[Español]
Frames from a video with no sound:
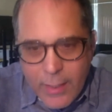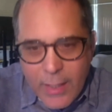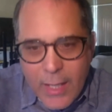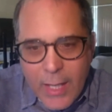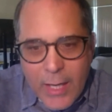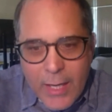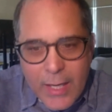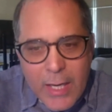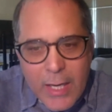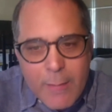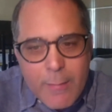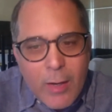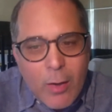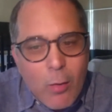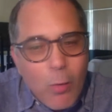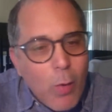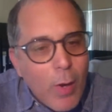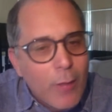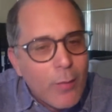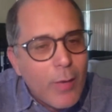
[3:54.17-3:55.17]
El régimen
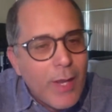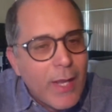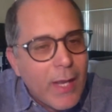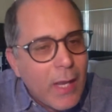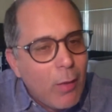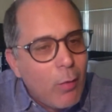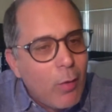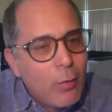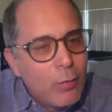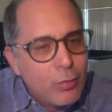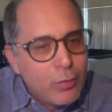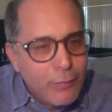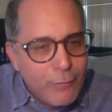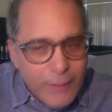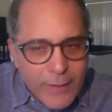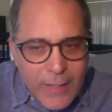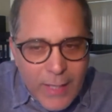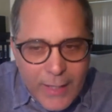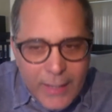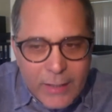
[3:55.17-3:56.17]
cubano ha llegado a
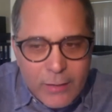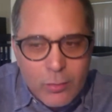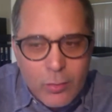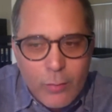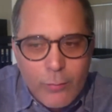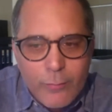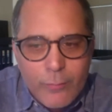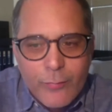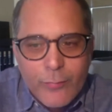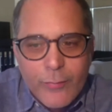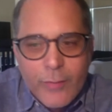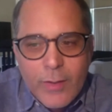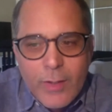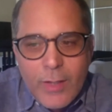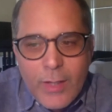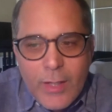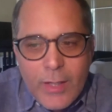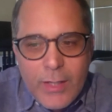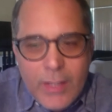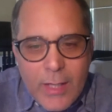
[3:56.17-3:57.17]
justificar esto
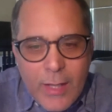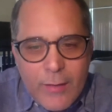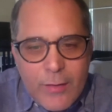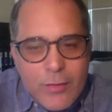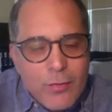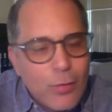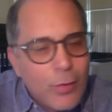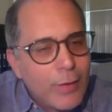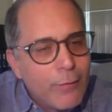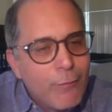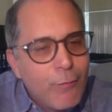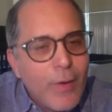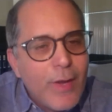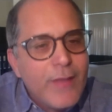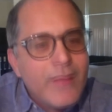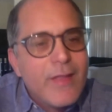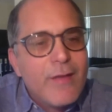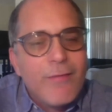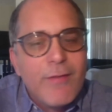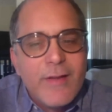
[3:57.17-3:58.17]
y ha dicho que fue
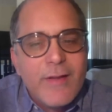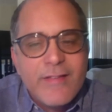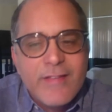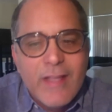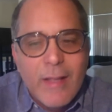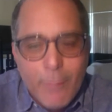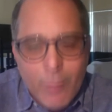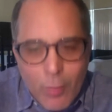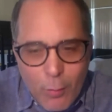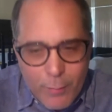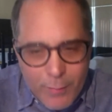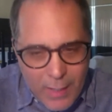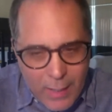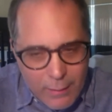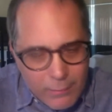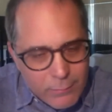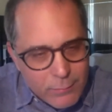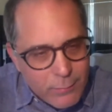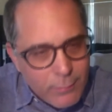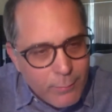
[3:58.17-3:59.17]
en defensa
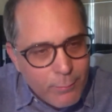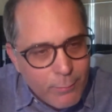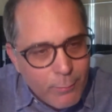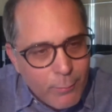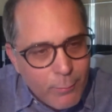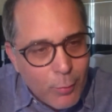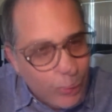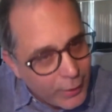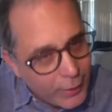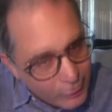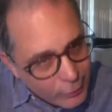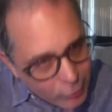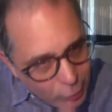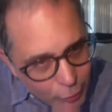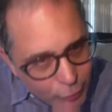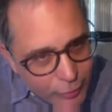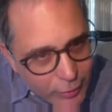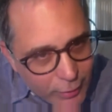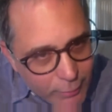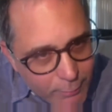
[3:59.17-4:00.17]
propia, por lo que
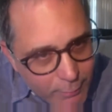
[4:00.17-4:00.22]
entonces